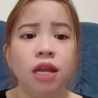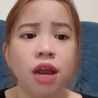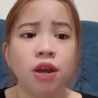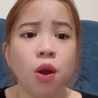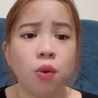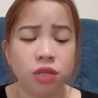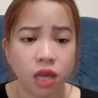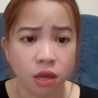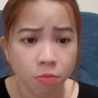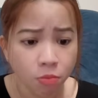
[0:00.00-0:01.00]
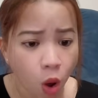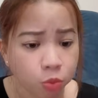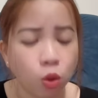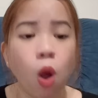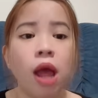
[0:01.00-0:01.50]
để rồi chỉ
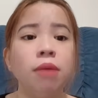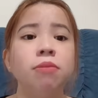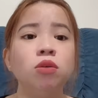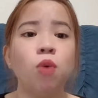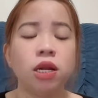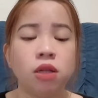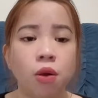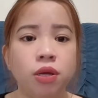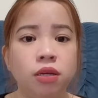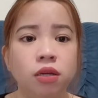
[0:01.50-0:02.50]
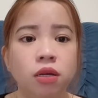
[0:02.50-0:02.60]
một thoáng bước qua thôi